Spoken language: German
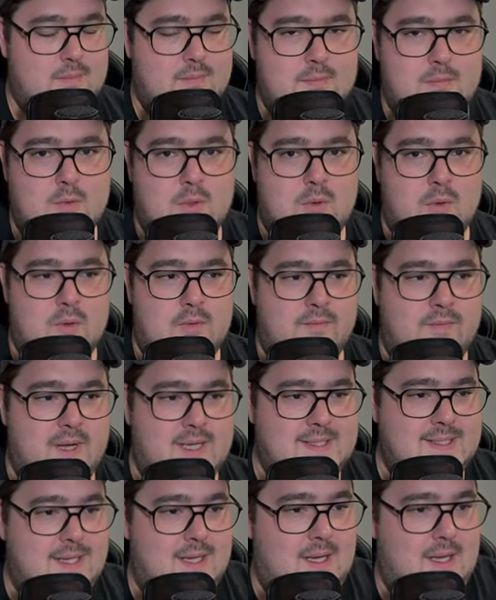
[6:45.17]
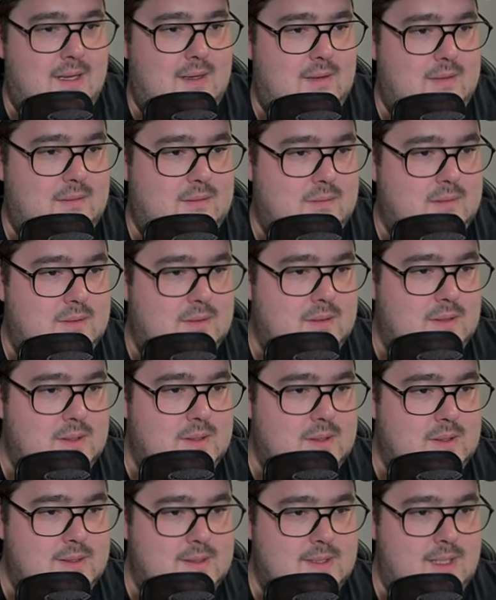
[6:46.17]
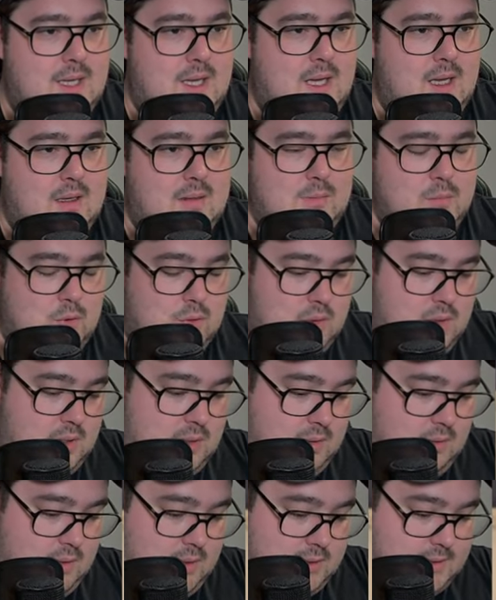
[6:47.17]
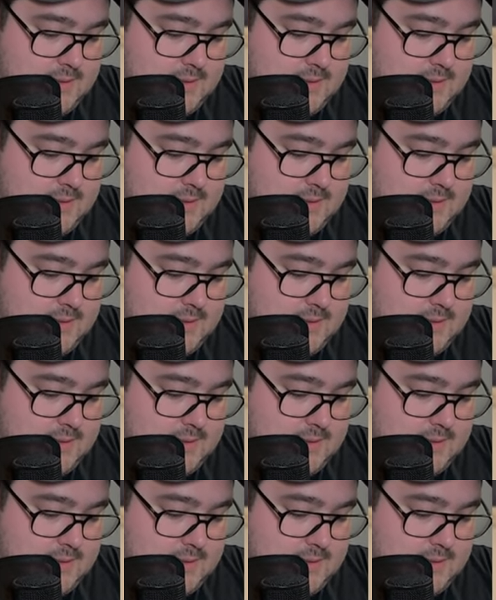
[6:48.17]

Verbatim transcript: Und Wasser. Das Haremol, heute ist